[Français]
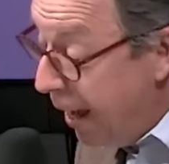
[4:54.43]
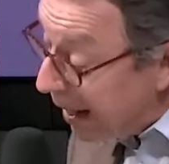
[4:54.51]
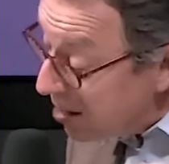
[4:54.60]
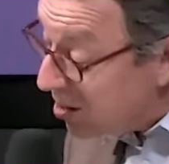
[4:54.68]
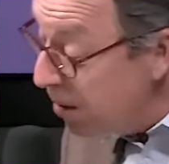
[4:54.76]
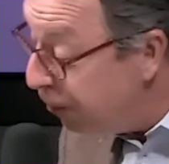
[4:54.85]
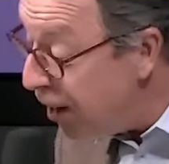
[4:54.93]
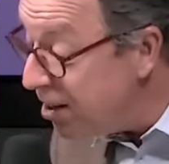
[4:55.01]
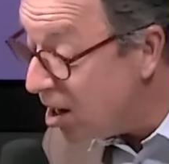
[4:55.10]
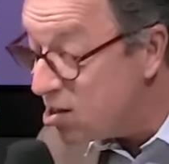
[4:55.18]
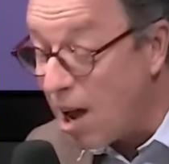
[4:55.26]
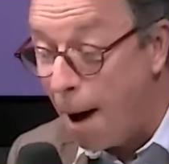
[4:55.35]
Qu'est-ce qui me fait
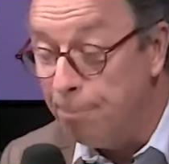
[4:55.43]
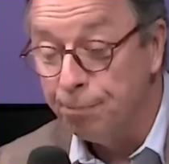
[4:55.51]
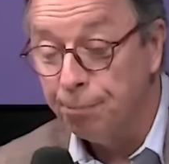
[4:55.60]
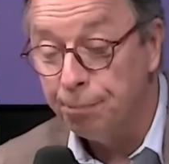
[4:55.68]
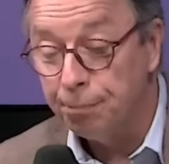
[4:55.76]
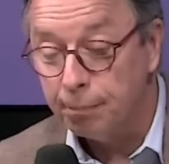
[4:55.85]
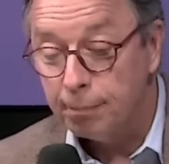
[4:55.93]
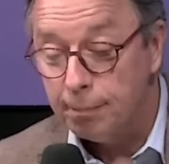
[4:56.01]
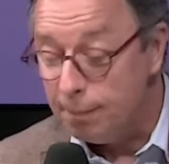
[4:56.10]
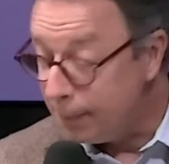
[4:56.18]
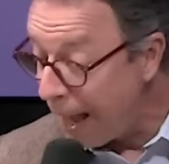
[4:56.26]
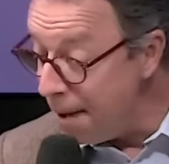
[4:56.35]
dire ça
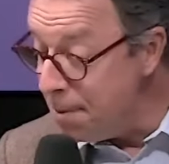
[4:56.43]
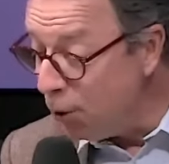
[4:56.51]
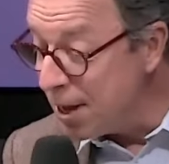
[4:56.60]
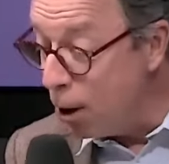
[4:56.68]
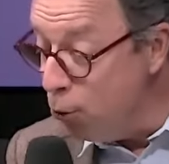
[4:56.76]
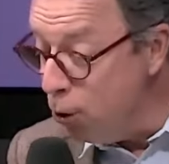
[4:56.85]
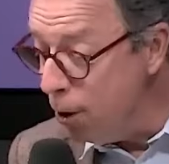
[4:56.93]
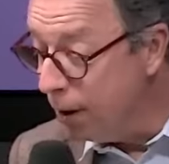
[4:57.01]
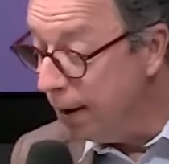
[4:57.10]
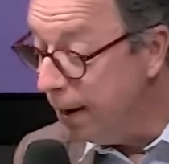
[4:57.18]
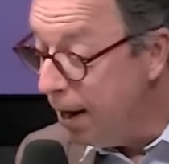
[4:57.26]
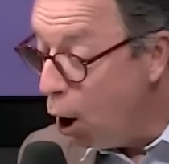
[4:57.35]
Eh bien, on a lu,
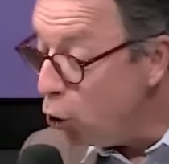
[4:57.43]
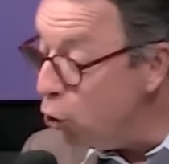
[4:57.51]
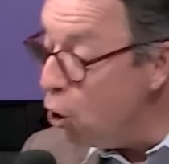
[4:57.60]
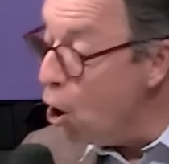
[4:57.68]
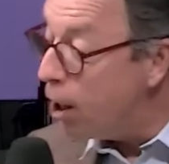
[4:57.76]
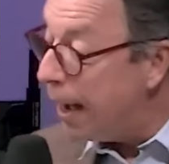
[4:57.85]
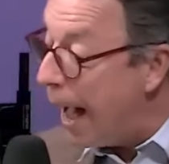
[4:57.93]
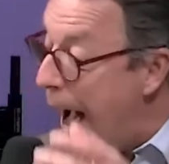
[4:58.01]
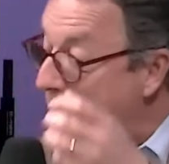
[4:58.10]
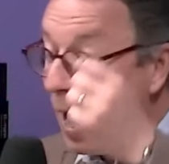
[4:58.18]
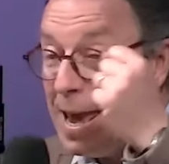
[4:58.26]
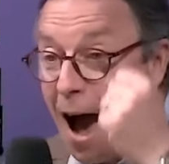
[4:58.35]
ne crains
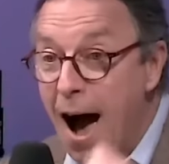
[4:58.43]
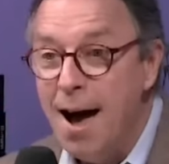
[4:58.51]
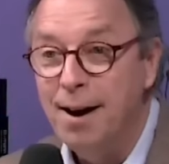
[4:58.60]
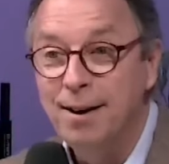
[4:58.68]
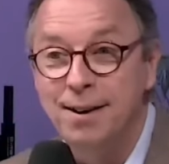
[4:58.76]
rien,